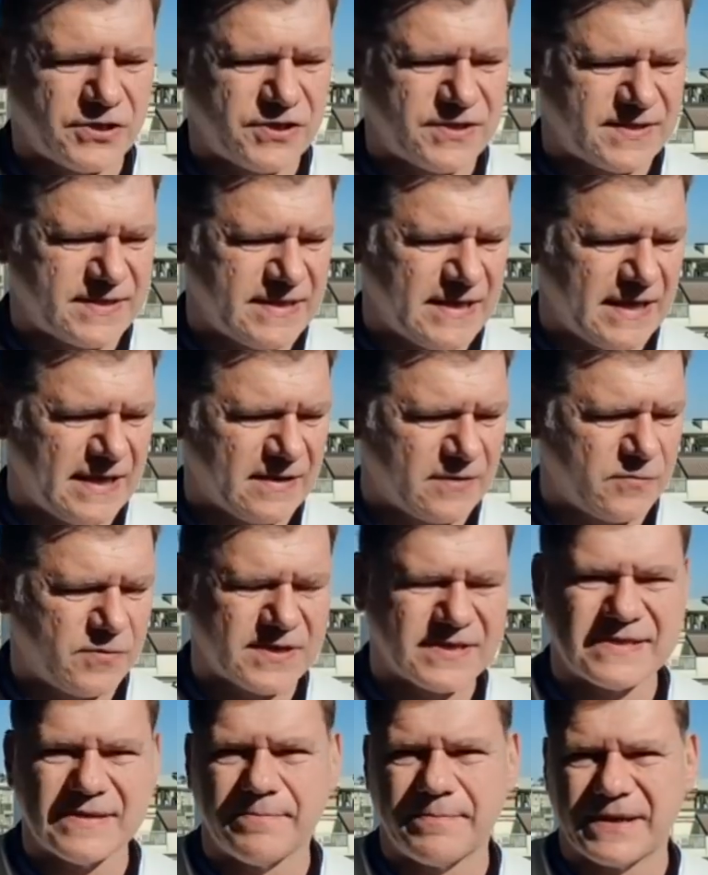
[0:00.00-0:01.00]
ci sia
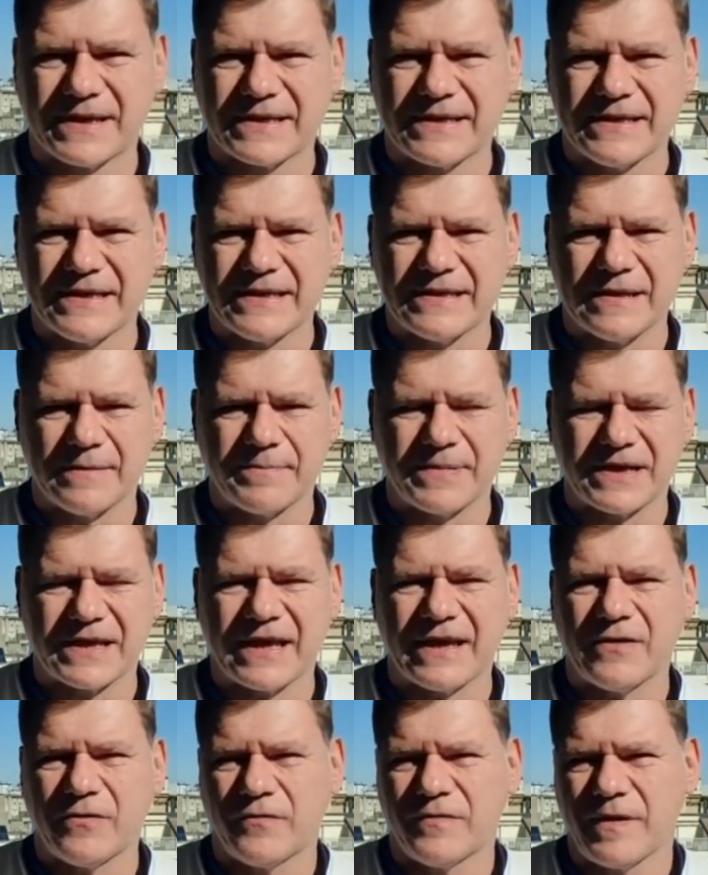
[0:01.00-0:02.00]
questa partita,
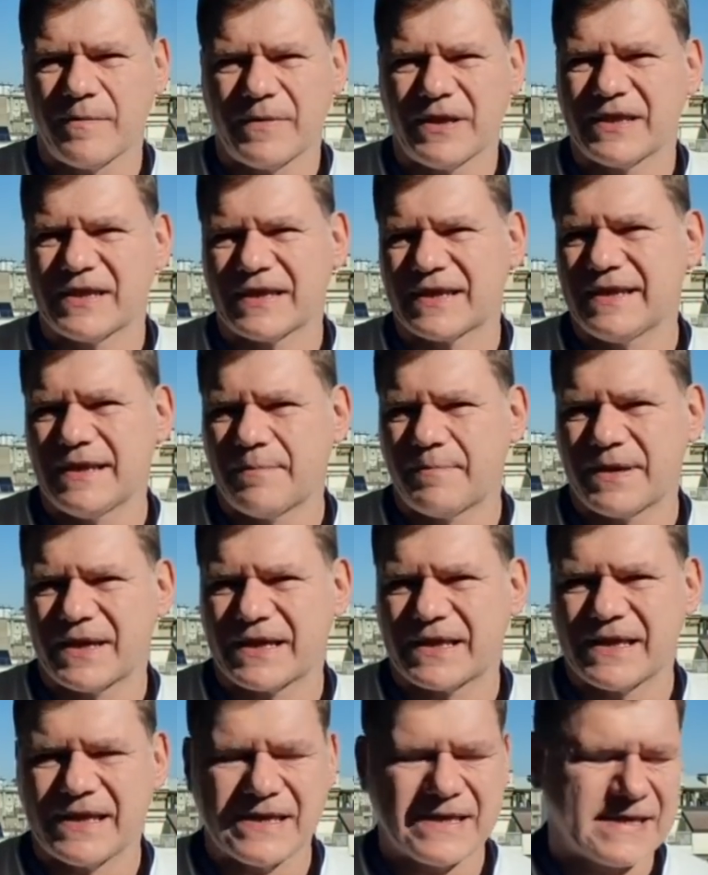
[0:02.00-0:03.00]
perché ovviamente chi la
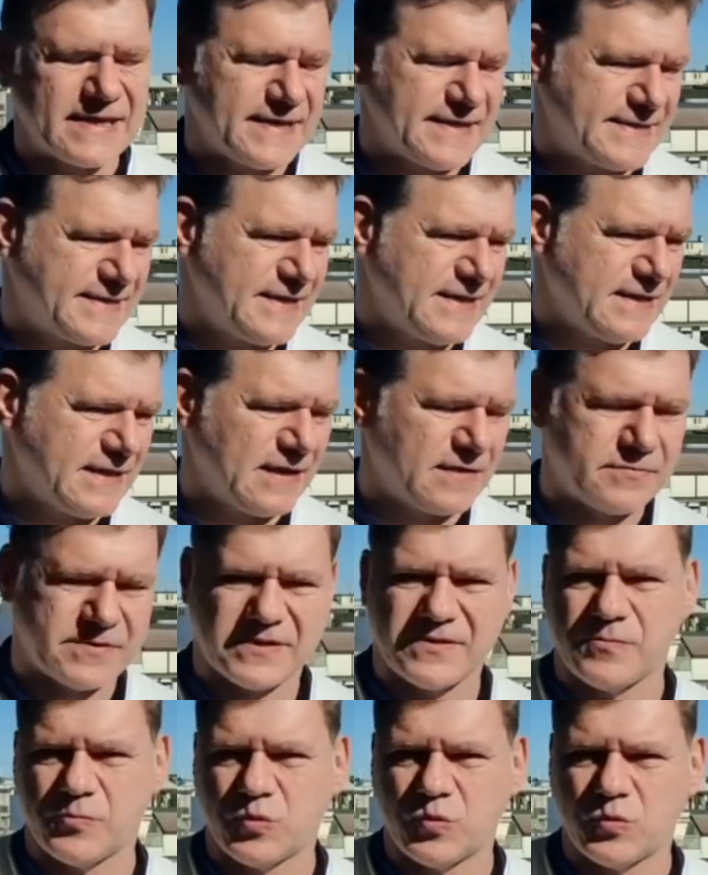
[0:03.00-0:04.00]
perde è in crisi, a
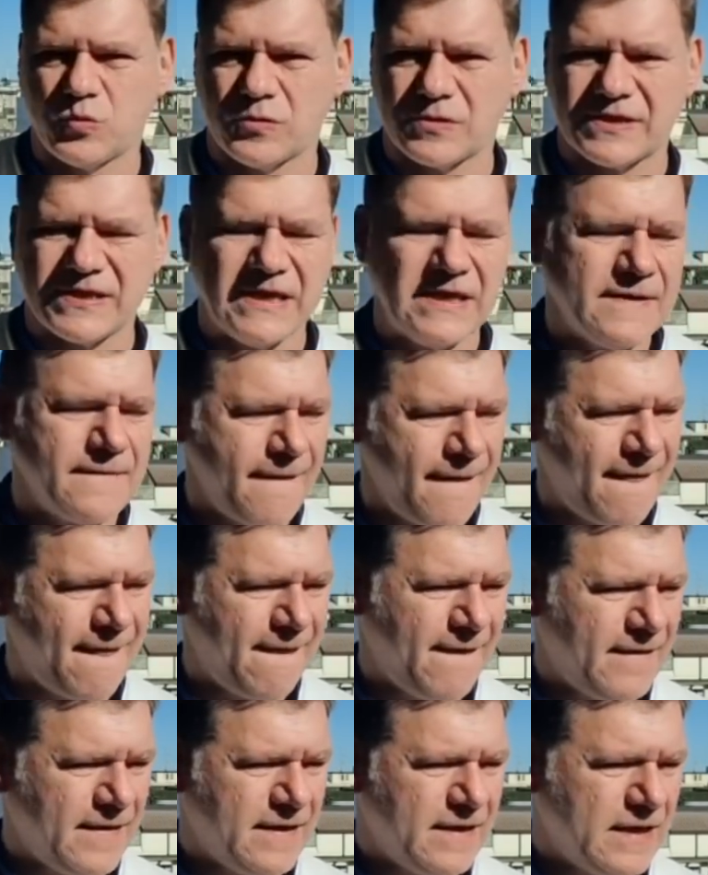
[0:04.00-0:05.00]
questo punto sì,
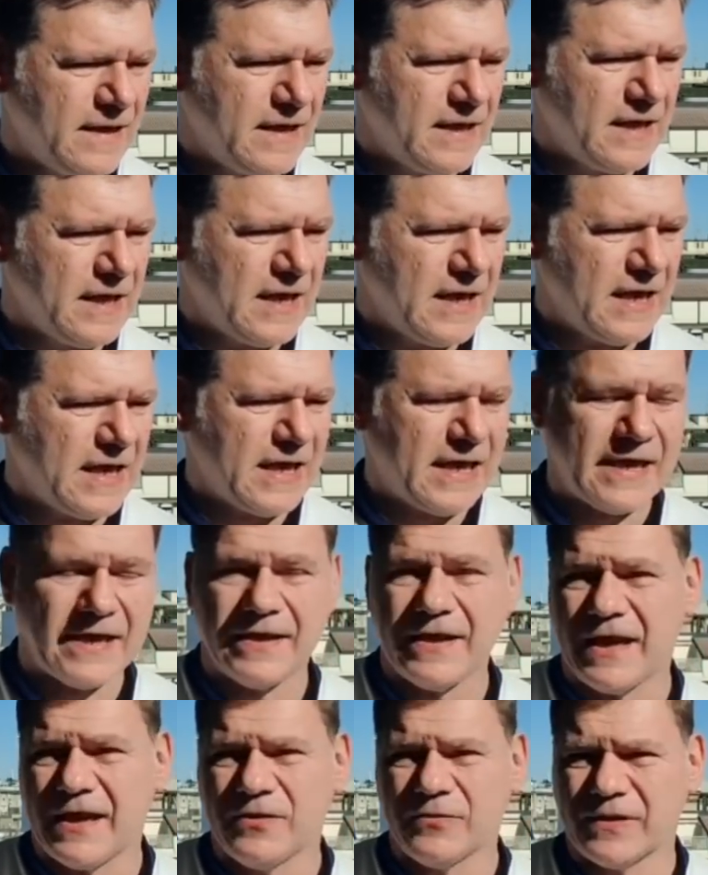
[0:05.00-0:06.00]

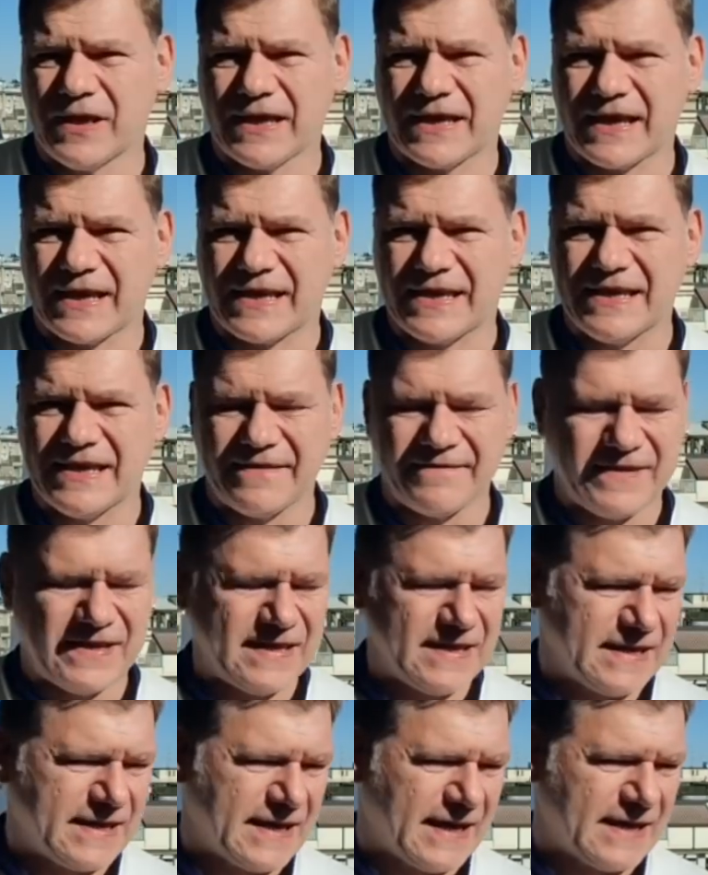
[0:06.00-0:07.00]
e, e, non è che chi la
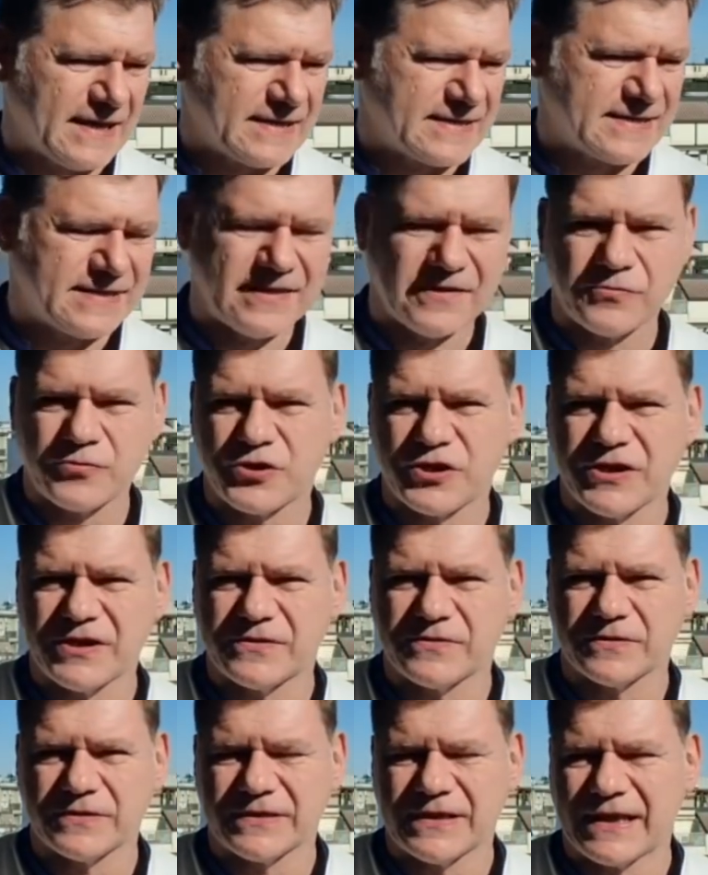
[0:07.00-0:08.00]
vinca sia
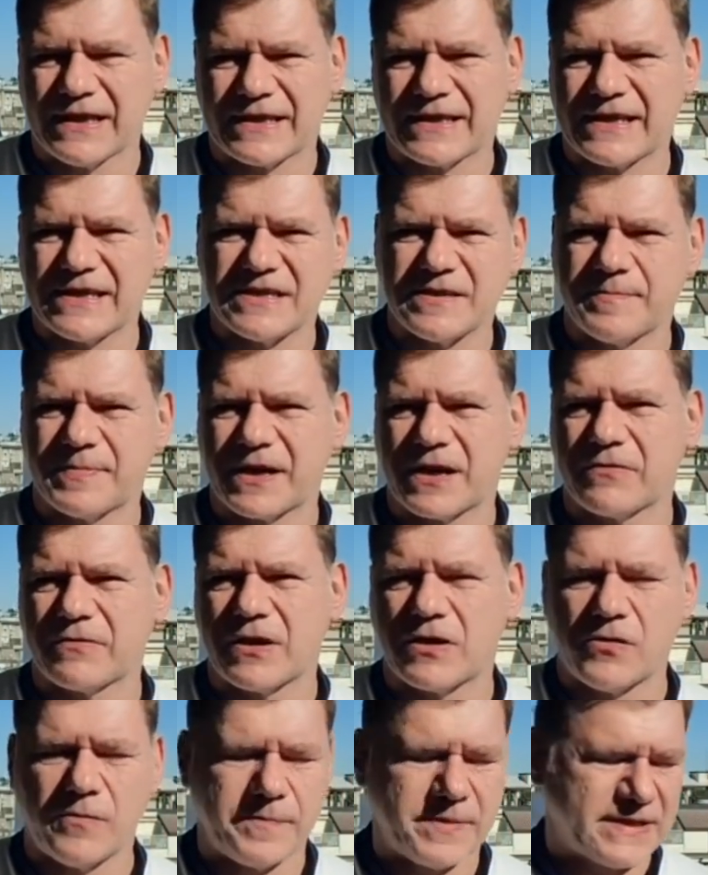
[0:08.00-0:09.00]
uscito dalla crisi, perché è
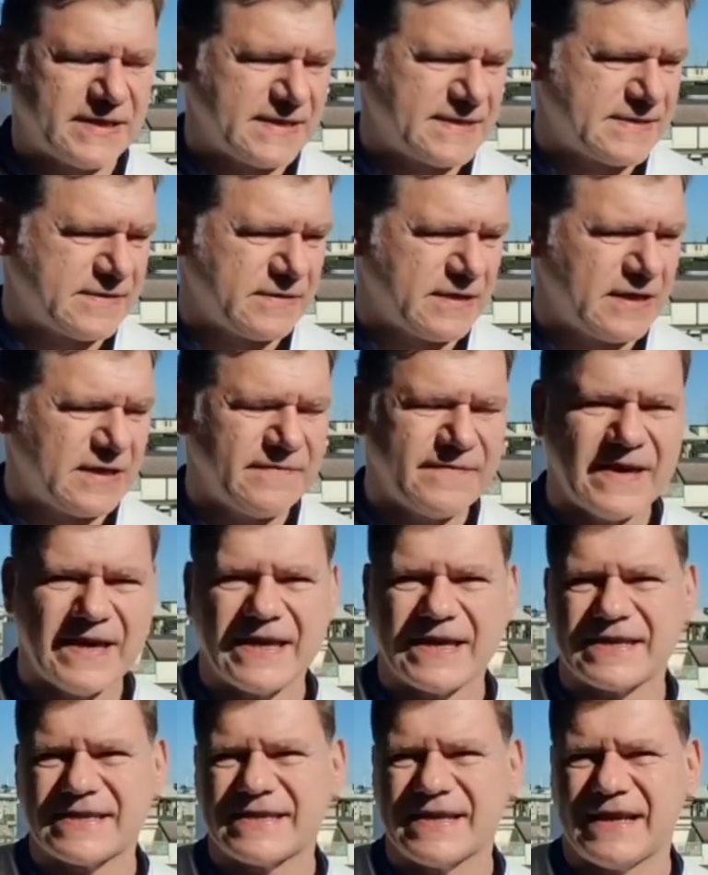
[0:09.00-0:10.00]
una competizione
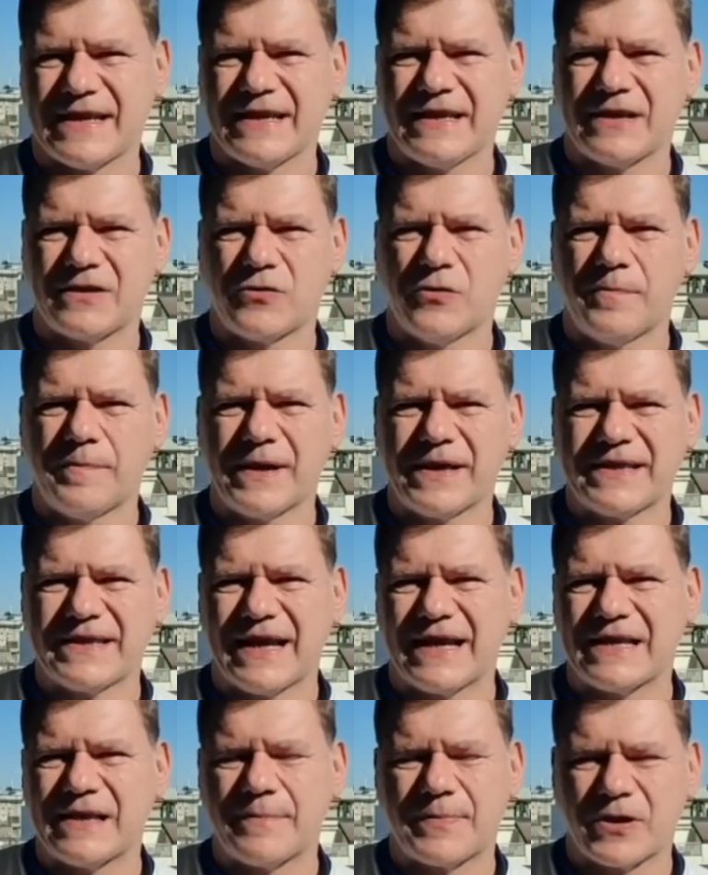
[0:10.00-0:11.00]
diversa, è la Coppa
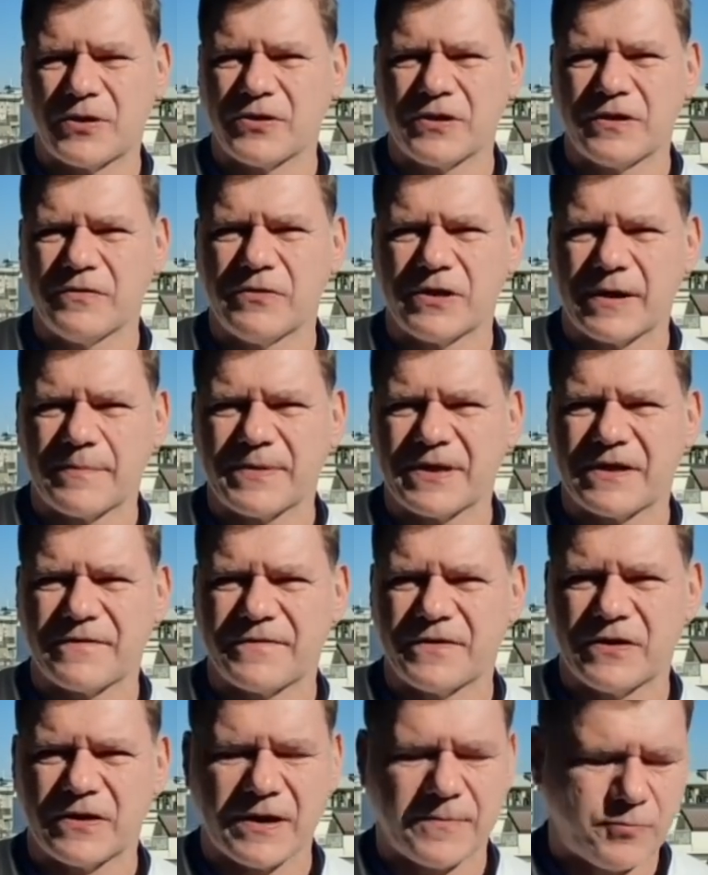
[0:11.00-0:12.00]
Italia, però io devo capire
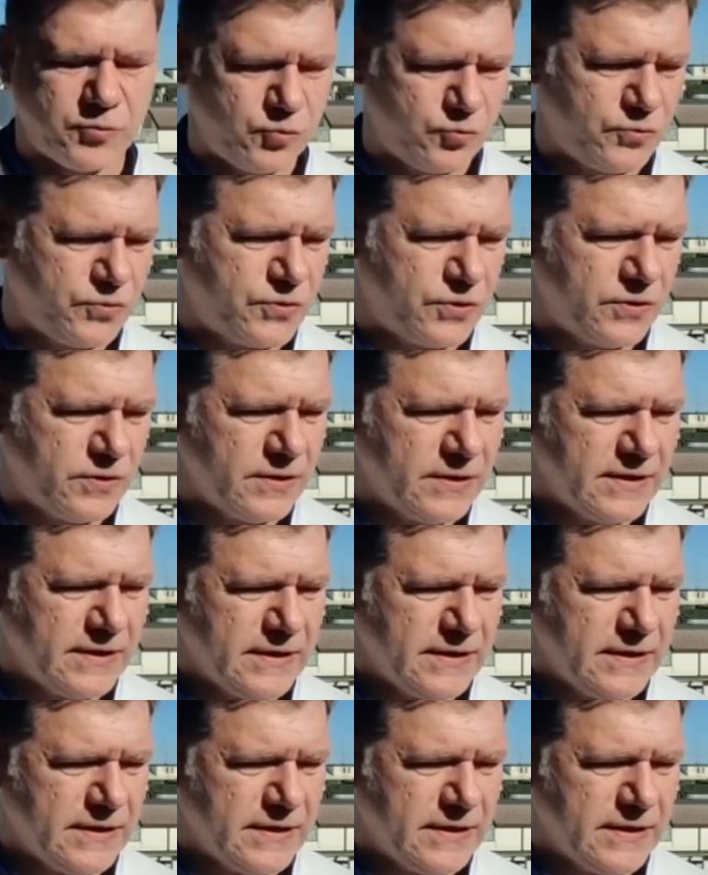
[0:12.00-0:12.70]
fino a che punto